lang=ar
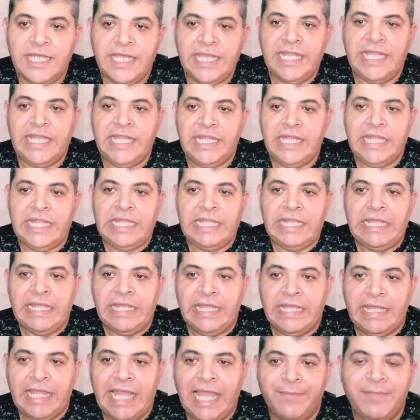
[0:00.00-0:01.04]

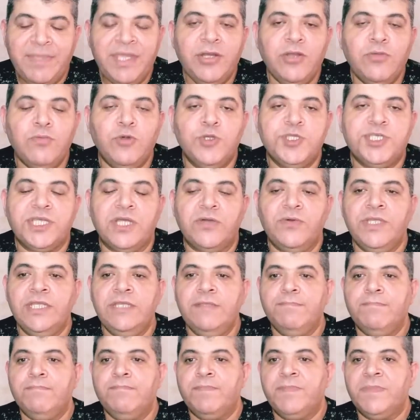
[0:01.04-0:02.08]
الامير
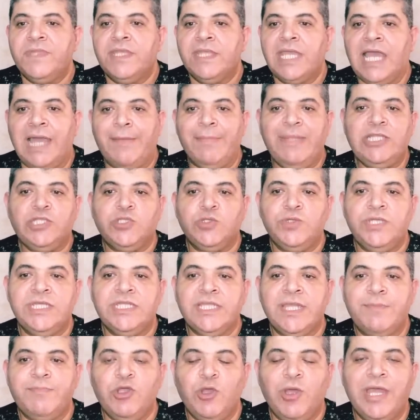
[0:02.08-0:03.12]
الموسوي عمل
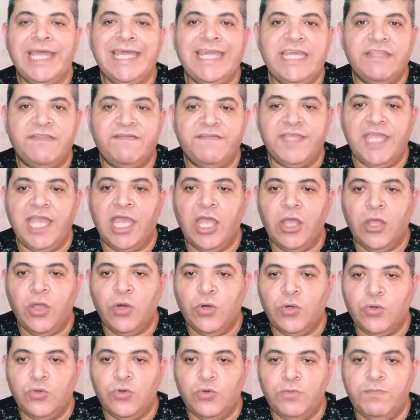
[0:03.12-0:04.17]
تويته بيؤكد فيها
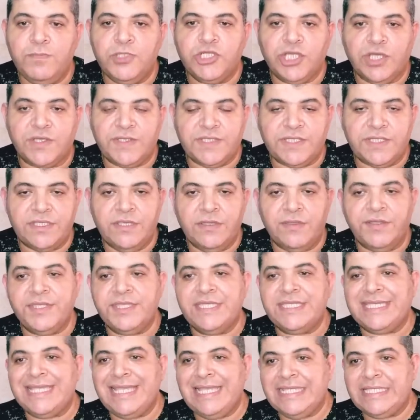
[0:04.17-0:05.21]
هروب شخصيات
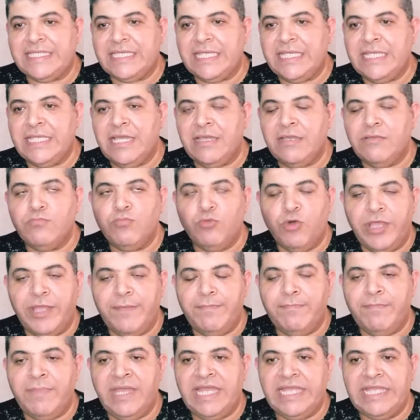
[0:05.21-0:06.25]
سياسية
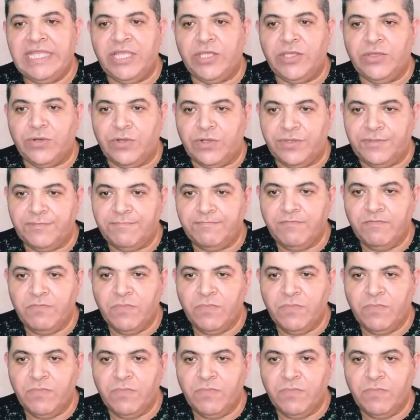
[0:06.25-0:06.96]
مهمة لإيران